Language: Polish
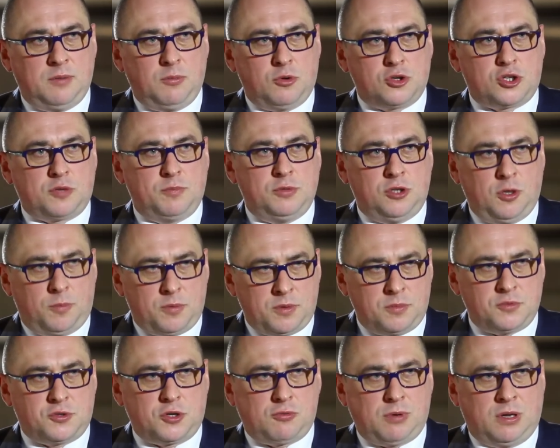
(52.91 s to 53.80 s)
może być dobrym
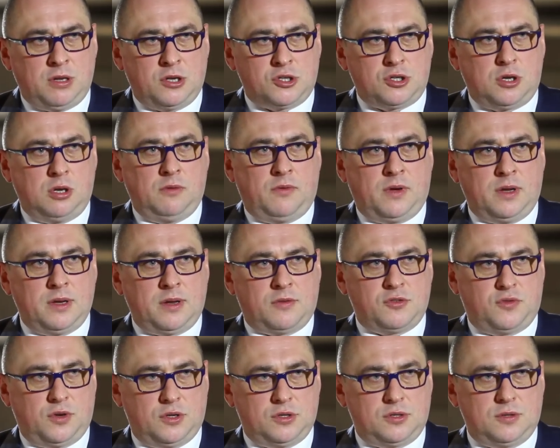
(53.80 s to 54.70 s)
przykładem naśladowania w
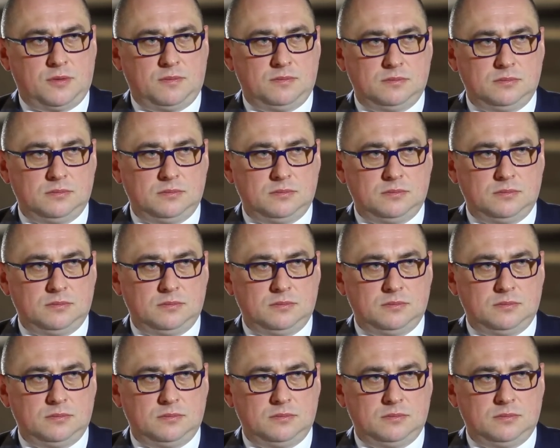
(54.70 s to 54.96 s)
świecie.